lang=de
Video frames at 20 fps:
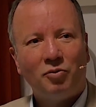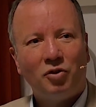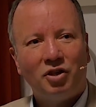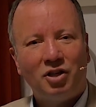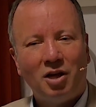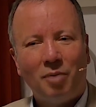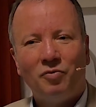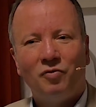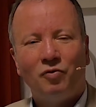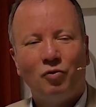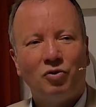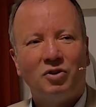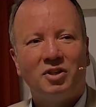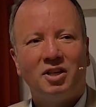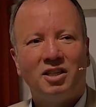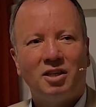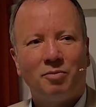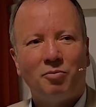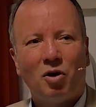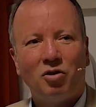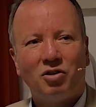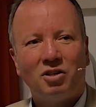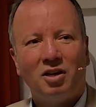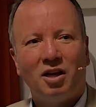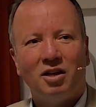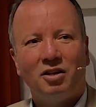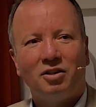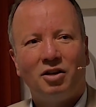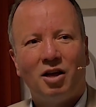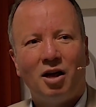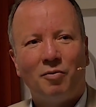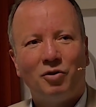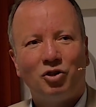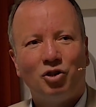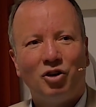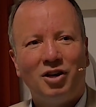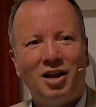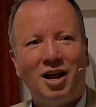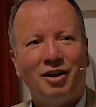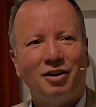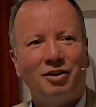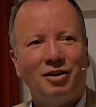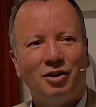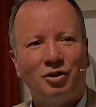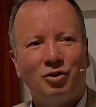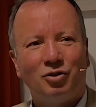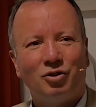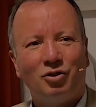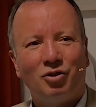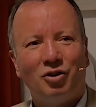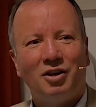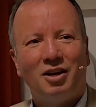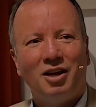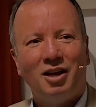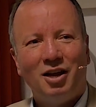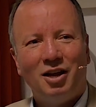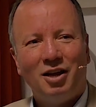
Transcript: habe ich hab einen Wohnsitz im Ausland, ja, aber schon lange, also schon